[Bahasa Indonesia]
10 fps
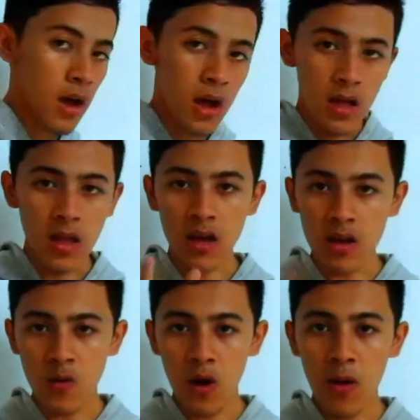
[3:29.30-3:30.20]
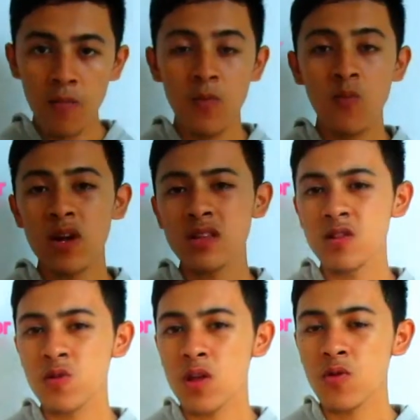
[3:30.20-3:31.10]
Yang kedua, membuat
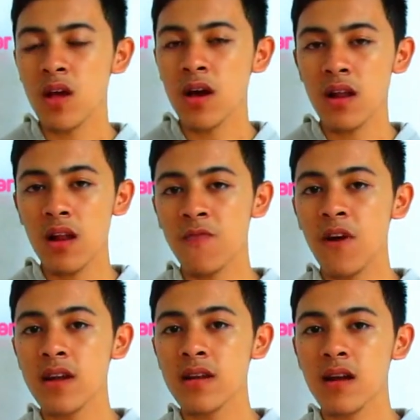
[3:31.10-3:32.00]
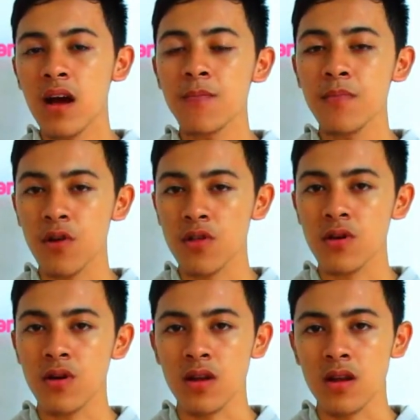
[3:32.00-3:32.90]
sesuatu yang relevan dengan
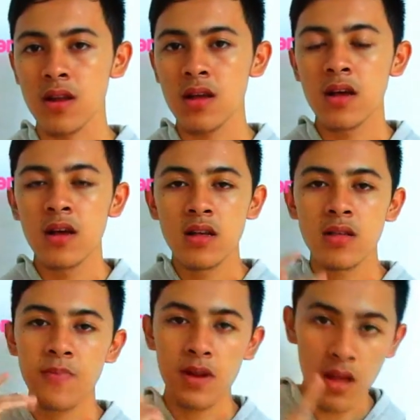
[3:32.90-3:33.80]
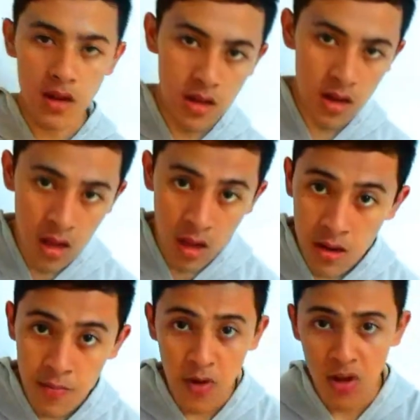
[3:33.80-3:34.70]
penonton. Seperti yang
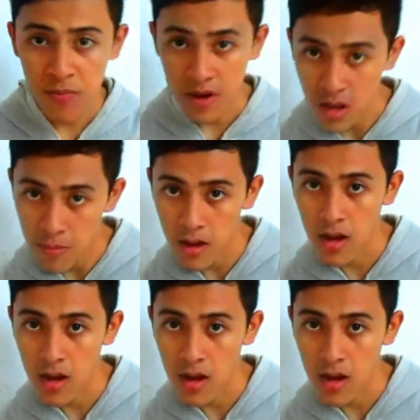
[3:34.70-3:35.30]
dikatakan di poin pertama,